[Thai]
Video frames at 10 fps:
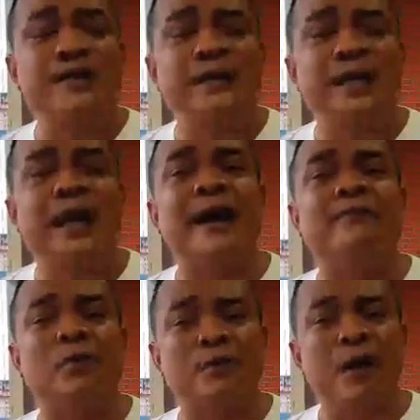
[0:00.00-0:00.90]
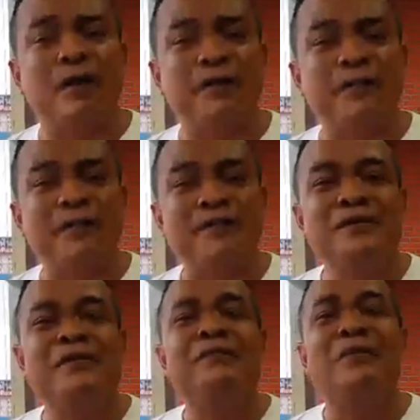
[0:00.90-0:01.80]
สิทธิ์ในการปกป้อง
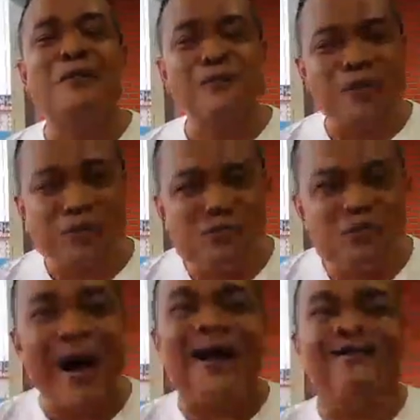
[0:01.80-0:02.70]
ผมก็รู้ว่า